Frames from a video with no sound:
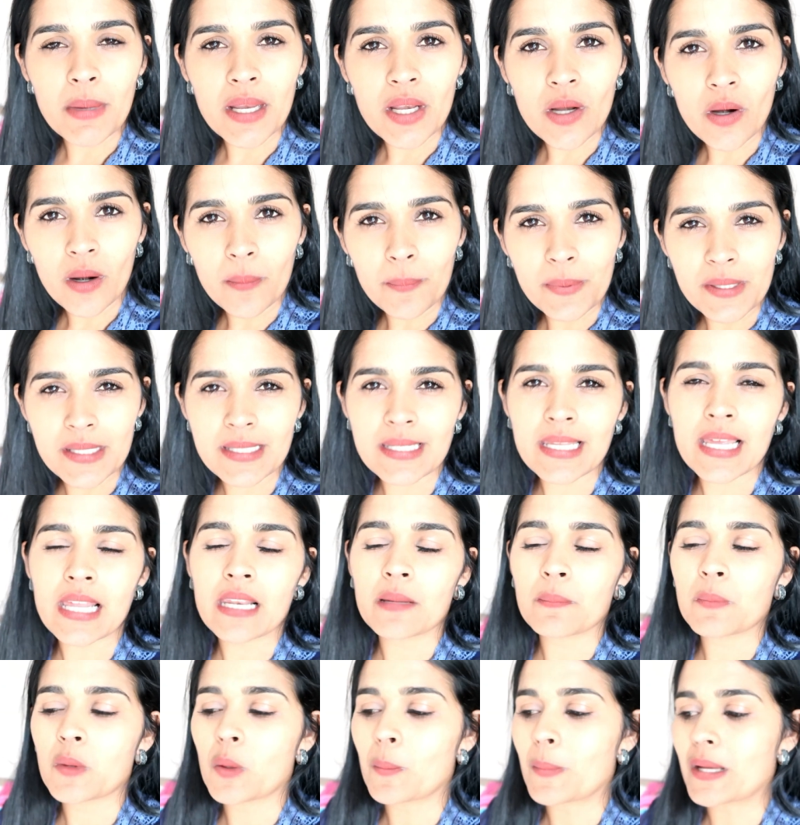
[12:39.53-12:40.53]
melhor para
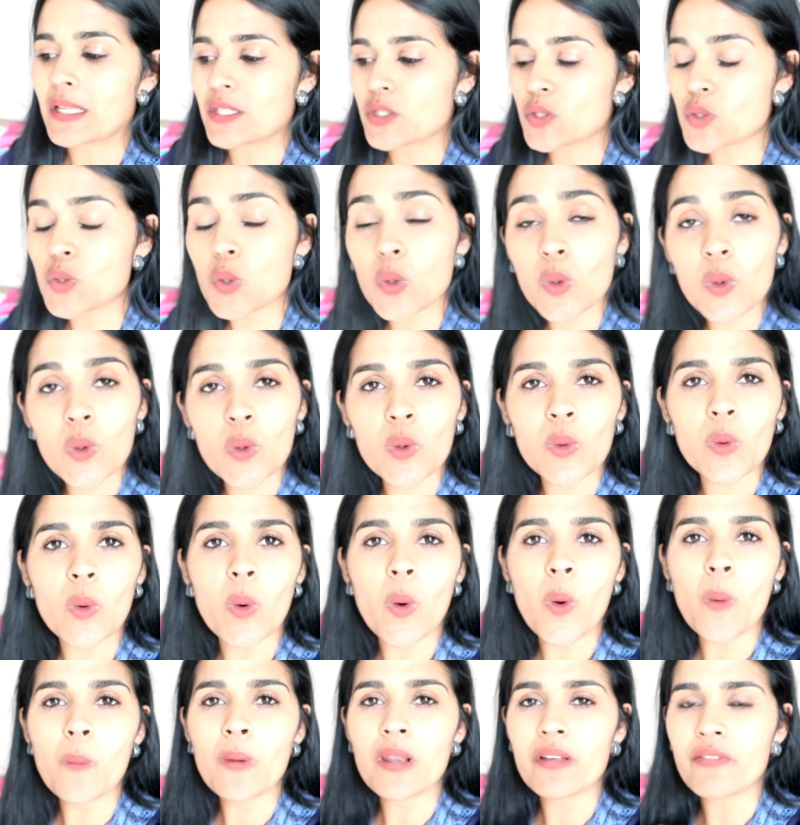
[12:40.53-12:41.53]
Sara tomar suco
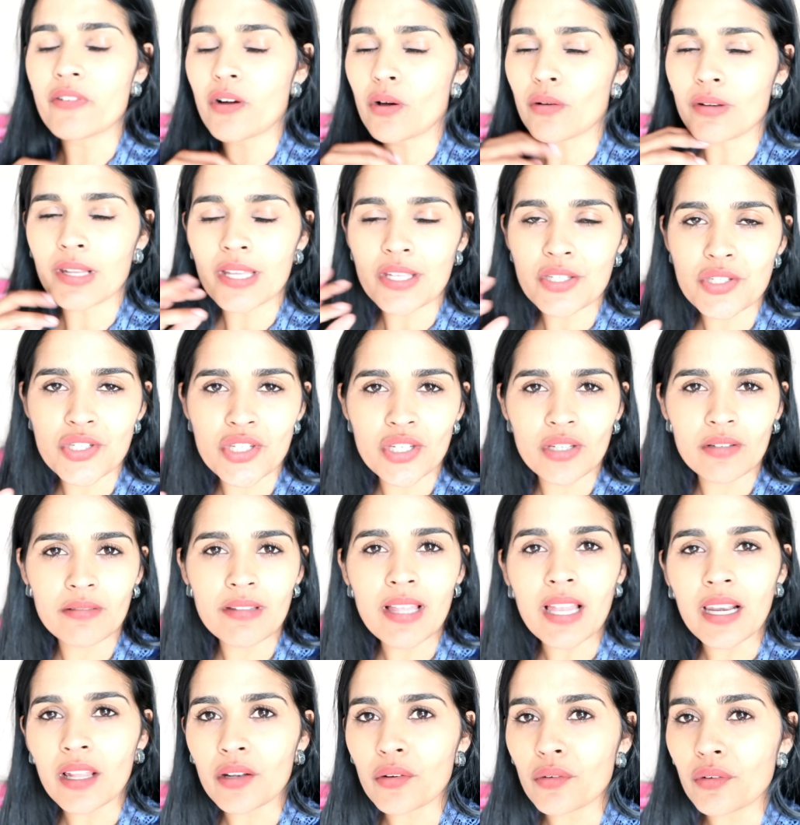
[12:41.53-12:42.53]
ou levar o leitinho
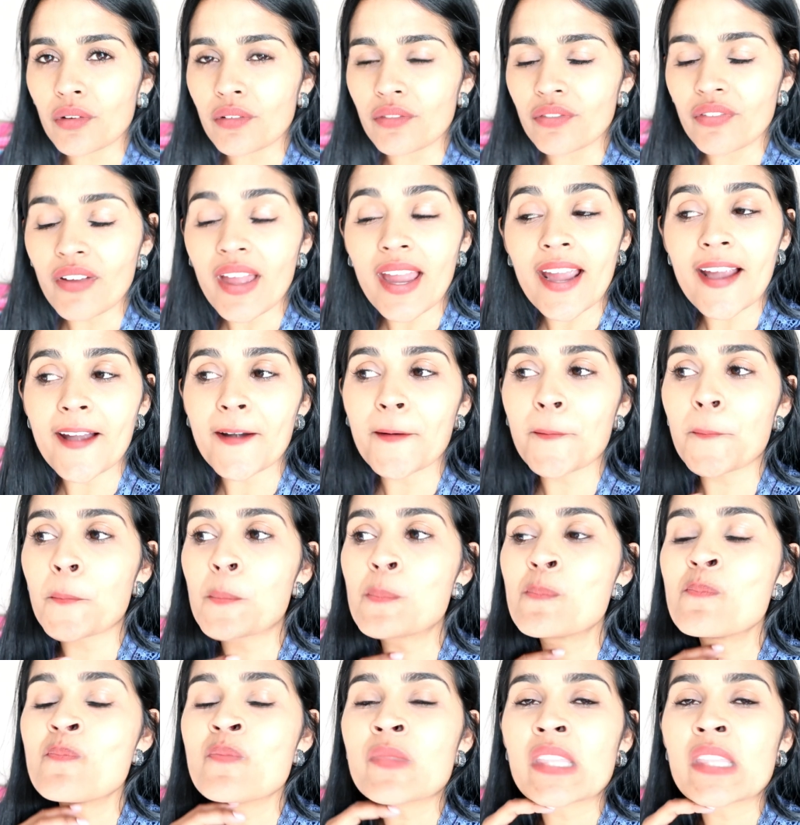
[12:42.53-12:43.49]
dela no inverno.